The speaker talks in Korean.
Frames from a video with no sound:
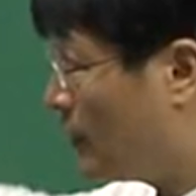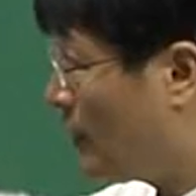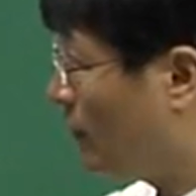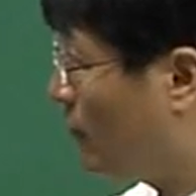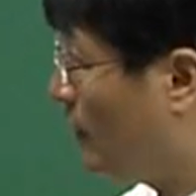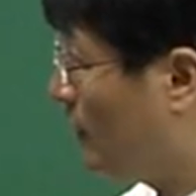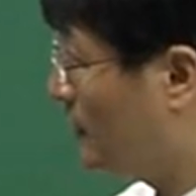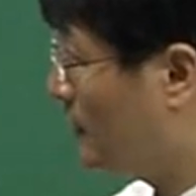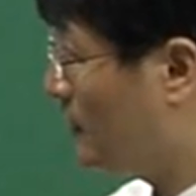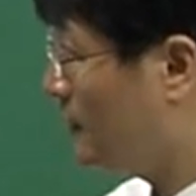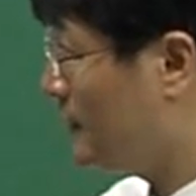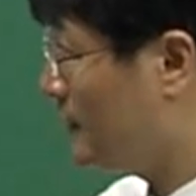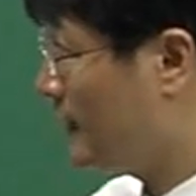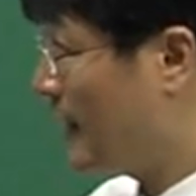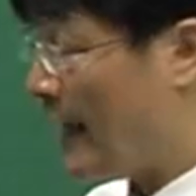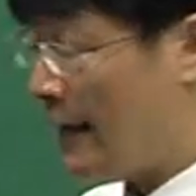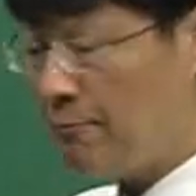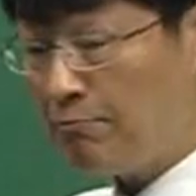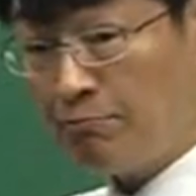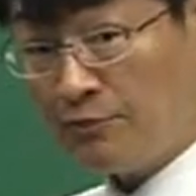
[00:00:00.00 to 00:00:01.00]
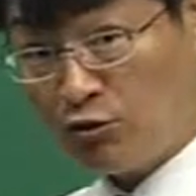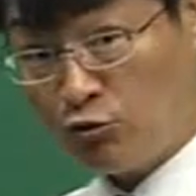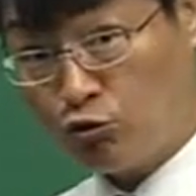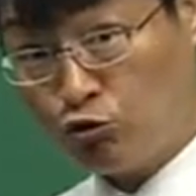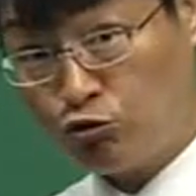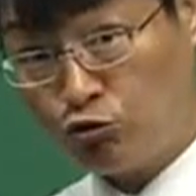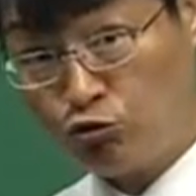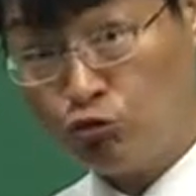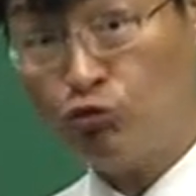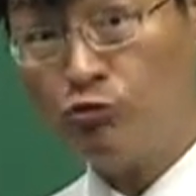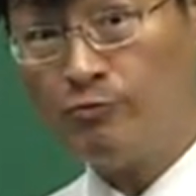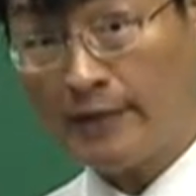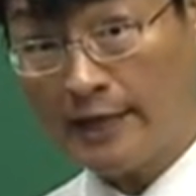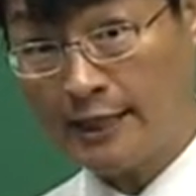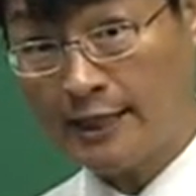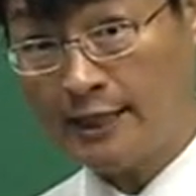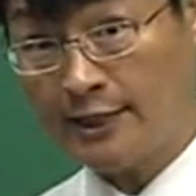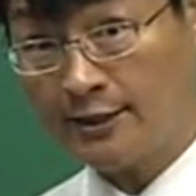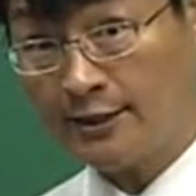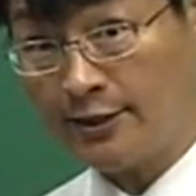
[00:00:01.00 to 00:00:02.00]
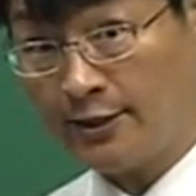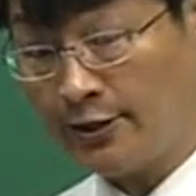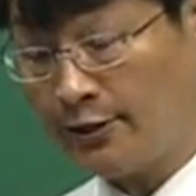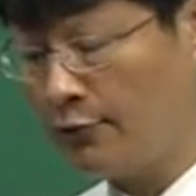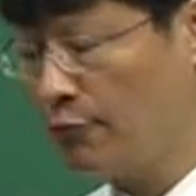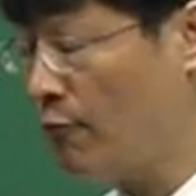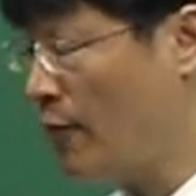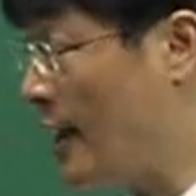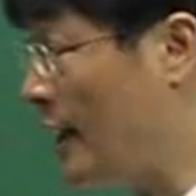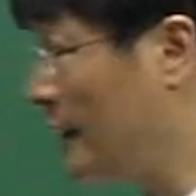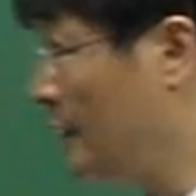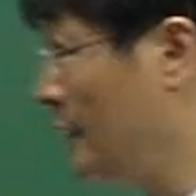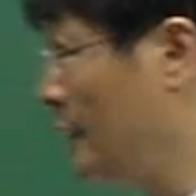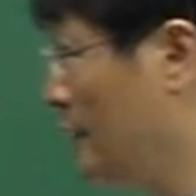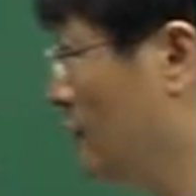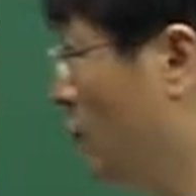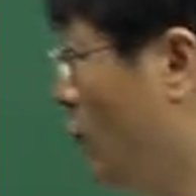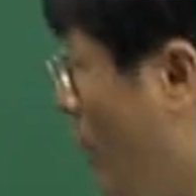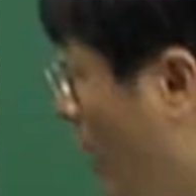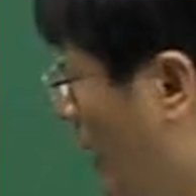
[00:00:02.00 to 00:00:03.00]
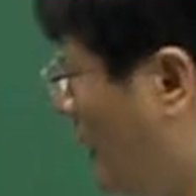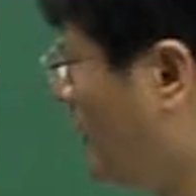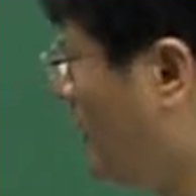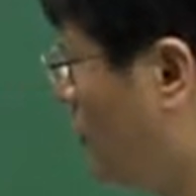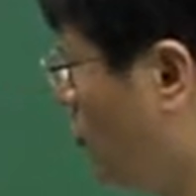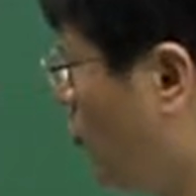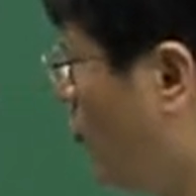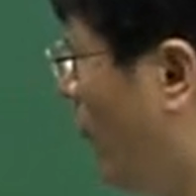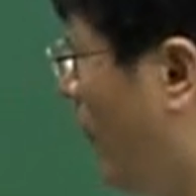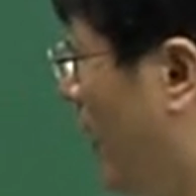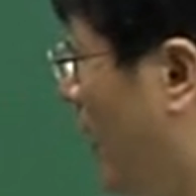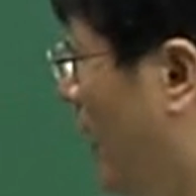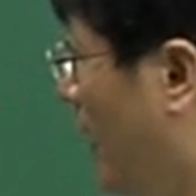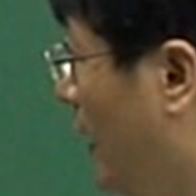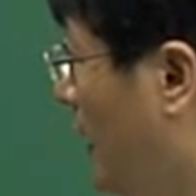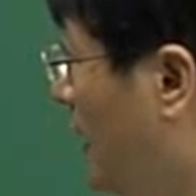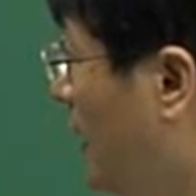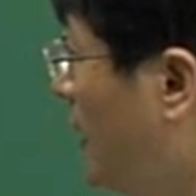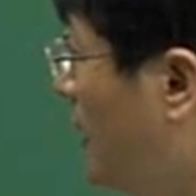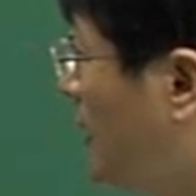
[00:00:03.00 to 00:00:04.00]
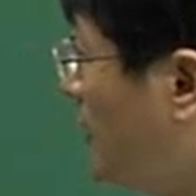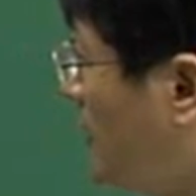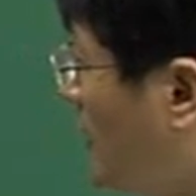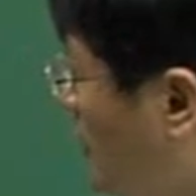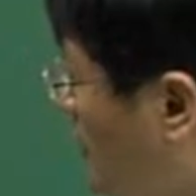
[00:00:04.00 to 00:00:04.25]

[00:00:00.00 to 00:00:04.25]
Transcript: 라고 할 때는 이제 M2를 말하는 거예요. 광의광의 통화. 자,